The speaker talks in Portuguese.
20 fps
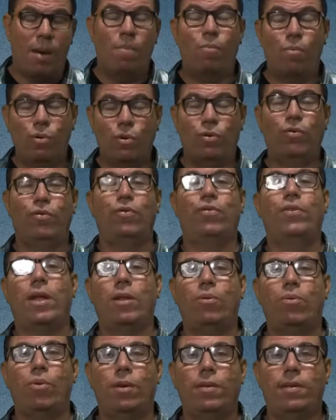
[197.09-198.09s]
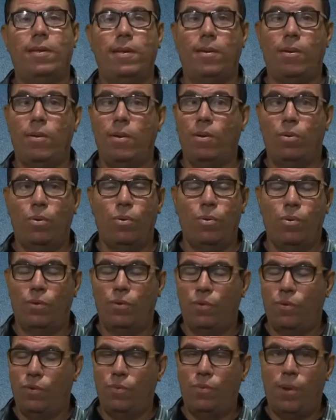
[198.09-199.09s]
muitos dos atores que estão
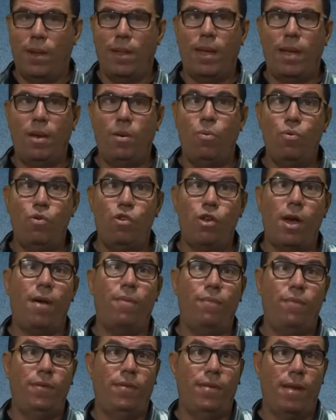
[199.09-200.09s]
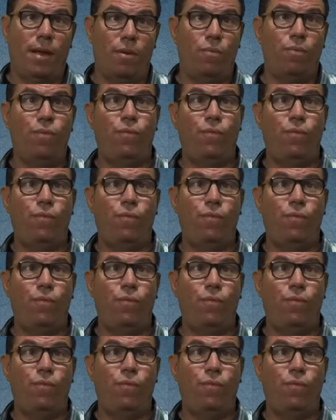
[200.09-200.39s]
inclusos no elenco já fizeram